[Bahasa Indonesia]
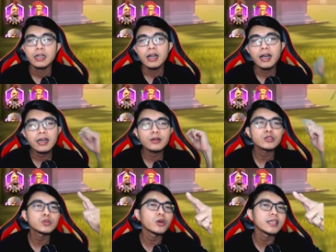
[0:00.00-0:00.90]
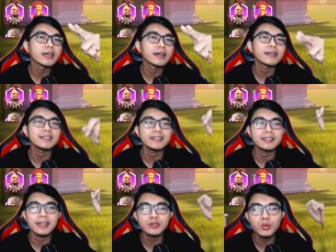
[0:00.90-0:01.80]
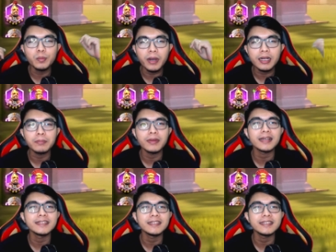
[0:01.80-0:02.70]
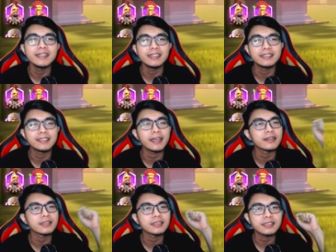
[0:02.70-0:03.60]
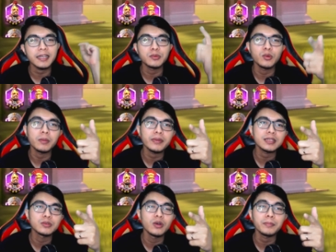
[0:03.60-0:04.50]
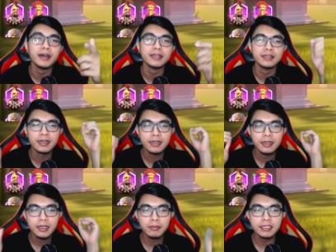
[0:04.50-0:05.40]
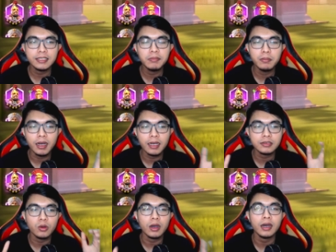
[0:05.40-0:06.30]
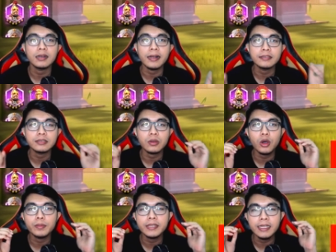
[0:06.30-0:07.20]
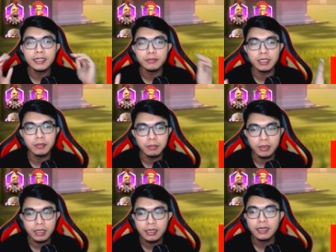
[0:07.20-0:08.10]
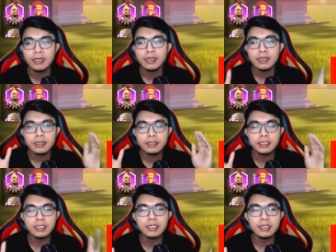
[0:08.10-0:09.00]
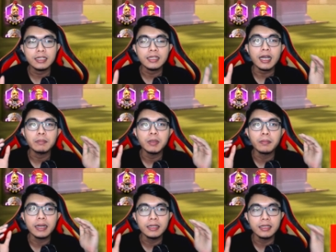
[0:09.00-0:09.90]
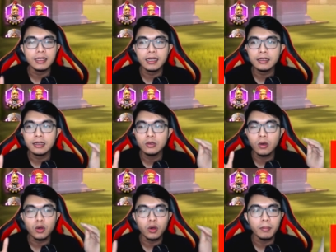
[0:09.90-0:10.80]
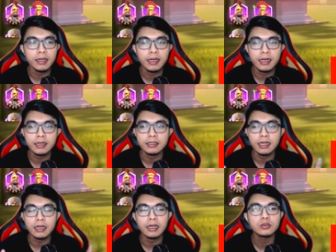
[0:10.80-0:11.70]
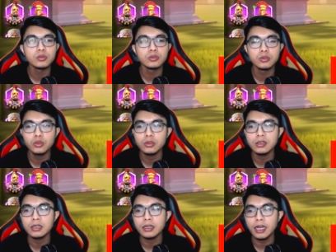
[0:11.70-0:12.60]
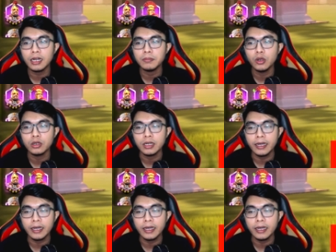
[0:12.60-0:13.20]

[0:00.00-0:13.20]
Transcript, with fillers: Halo semuanya, kita jumpa kembali di channel Sen2424 Masih membahas soal Rise of Kingdom teman-teman Di sini kita akan membandingkan kedua komandan antara Junzu dengan Beyond